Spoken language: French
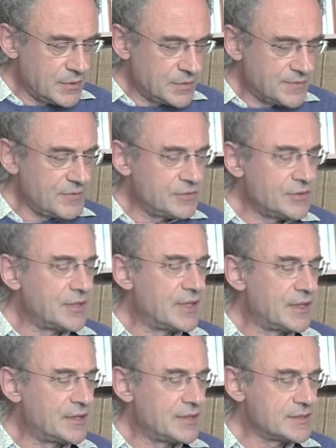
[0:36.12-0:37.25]
Je vais vous donner
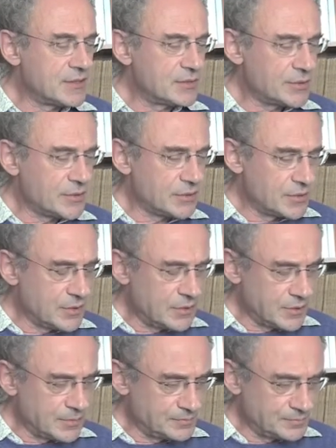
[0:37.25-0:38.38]
un exemple,
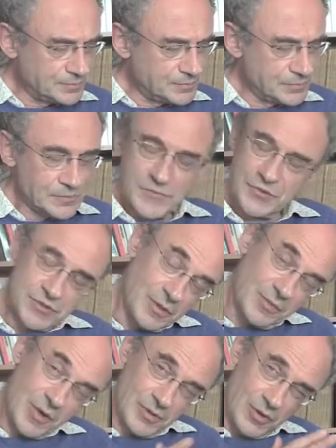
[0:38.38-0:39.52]
euh,
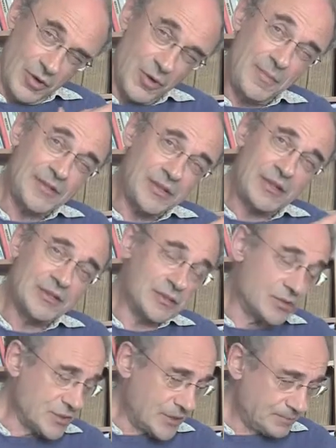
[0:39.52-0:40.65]
justement, en partant à
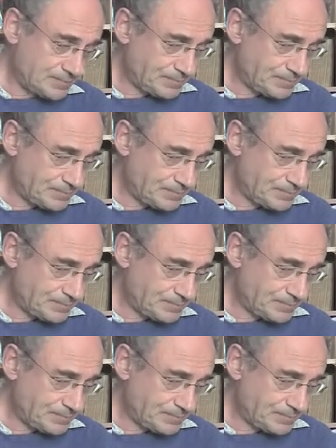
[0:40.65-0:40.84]
l'étranger.